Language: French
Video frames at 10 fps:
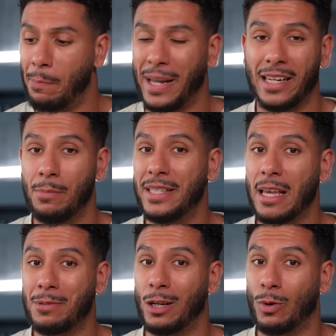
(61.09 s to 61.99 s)
les pecs, les
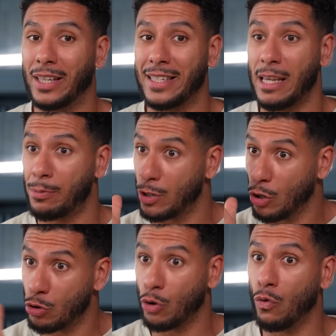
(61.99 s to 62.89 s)
biceps, les quadriceps
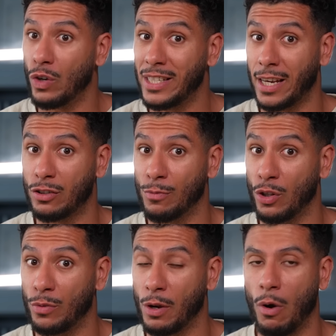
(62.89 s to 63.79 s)
ce qu'on voit directement
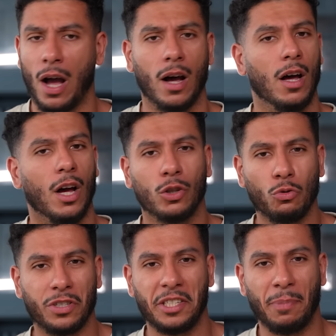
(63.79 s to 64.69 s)
dans le miroir,
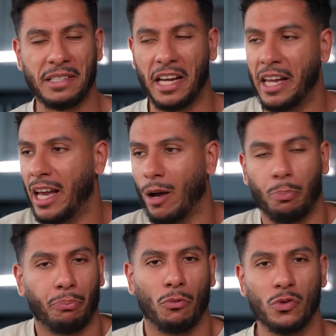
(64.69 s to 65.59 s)
tout ce qui se passe derrière,
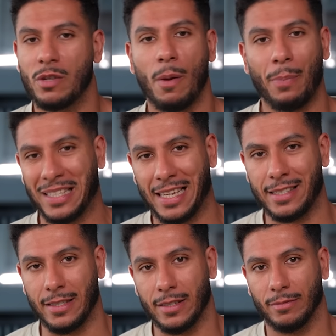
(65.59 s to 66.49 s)
on ne sait même pas que ça
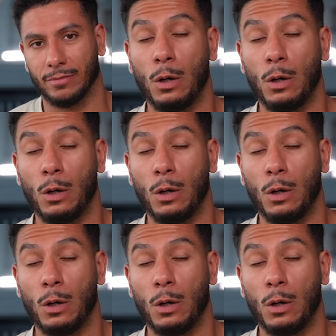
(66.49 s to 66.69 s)
existe.